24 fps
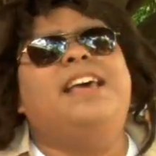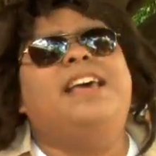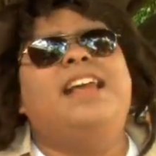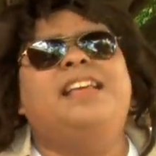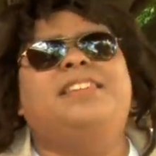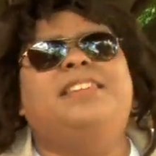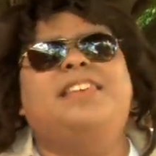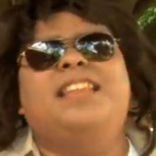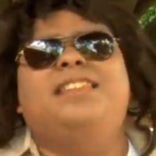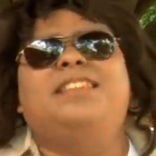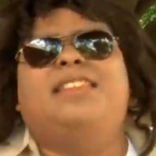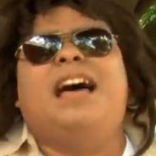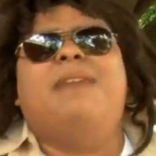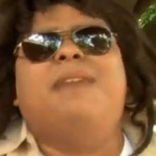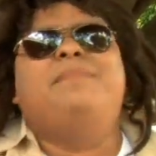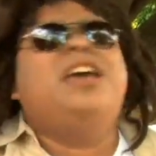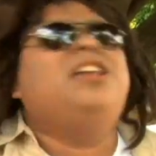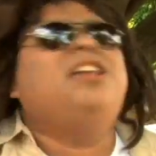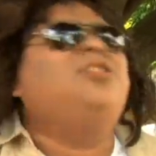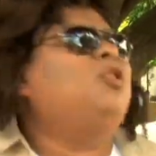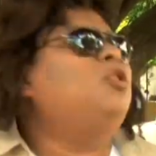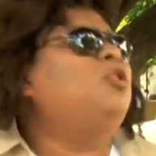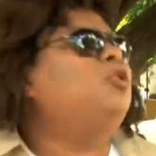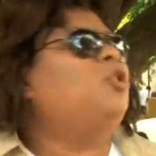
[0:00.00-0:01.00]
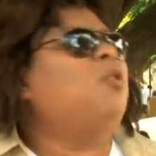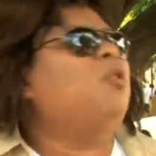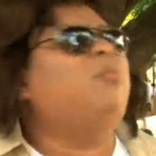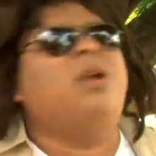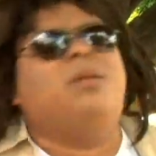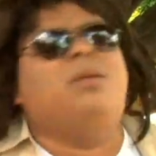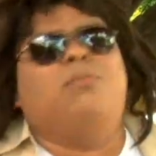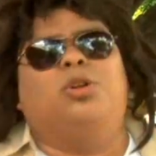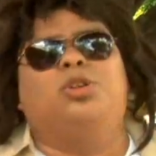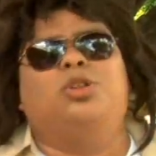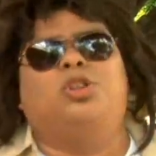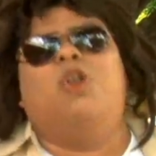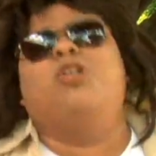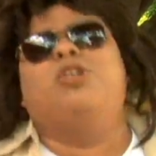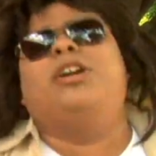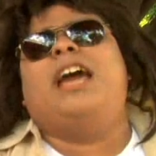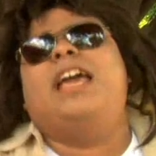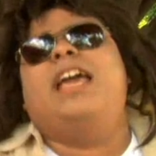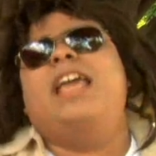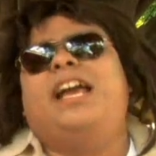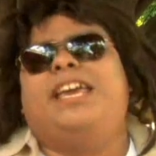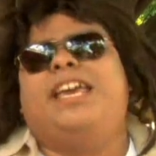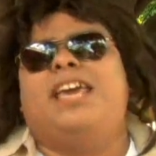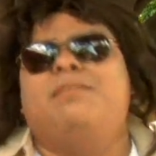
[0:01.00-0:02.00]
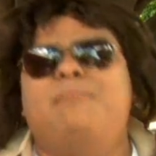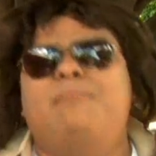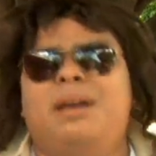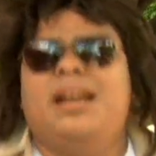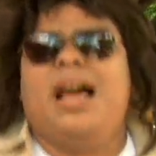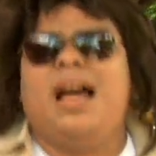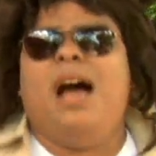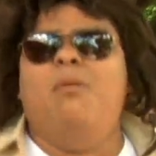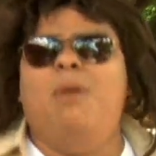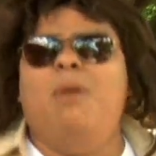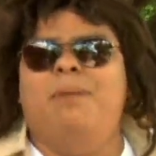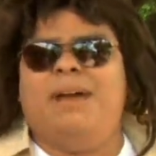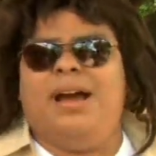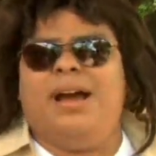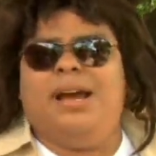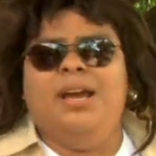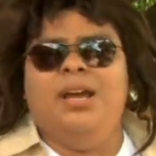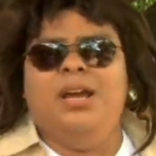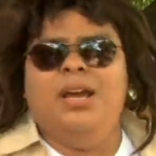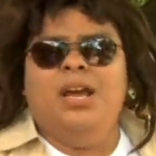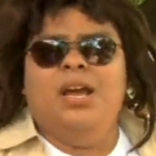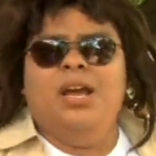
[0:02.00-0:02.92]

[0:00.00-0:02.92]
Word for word: hacer asentamientos como el montón que hay aquí en Managua, mae.